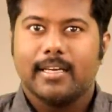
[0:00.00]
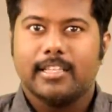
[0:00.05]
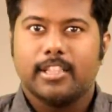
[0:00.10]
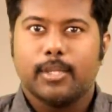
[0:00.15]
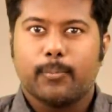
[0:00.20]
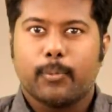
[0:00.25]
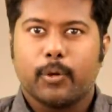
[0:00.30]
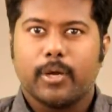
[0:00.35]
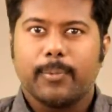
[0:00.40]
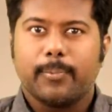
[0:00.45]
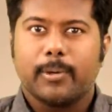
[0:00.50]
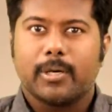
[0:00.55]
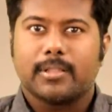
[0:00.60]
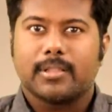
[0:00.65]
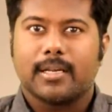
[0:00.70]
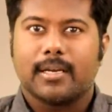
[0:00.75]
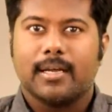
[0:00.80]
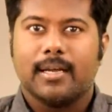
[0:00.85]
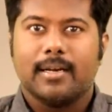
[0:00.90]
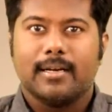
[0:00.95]
இந்த
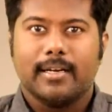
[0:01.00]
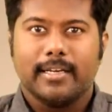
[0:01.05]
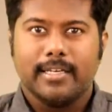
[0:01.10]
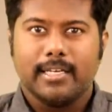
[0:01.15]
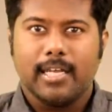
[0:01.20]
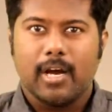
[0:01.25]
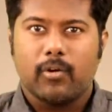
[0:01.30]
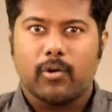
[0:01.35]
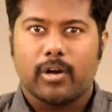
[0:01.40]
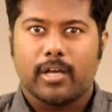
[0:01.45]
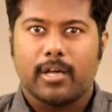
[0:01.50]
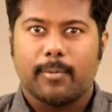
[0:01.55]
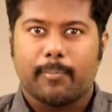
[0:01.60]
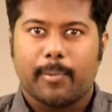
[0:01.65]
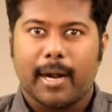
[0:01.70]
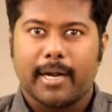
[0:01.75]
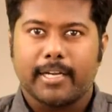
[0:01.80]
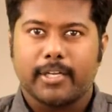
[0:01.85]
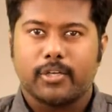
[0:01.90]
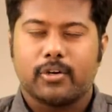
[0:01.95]
புகைப்படத்தில் லிண்டாவோட
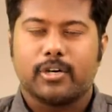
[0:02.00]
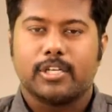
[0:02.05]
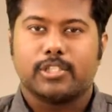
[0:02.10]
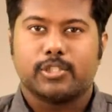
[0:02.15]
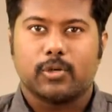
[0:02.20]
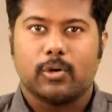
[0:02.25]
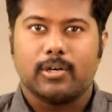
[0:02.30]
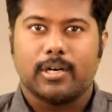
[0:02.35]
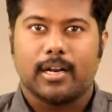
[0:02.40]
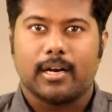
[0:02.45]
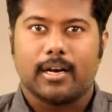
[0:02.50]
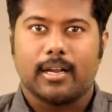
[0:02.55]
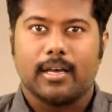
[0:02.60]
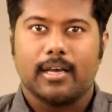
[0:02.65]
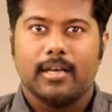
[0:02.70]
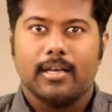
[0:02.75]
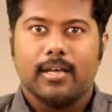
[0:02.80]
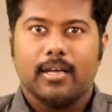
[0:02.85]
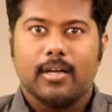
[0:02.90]
பாட்டியோட ஷோல்டரில்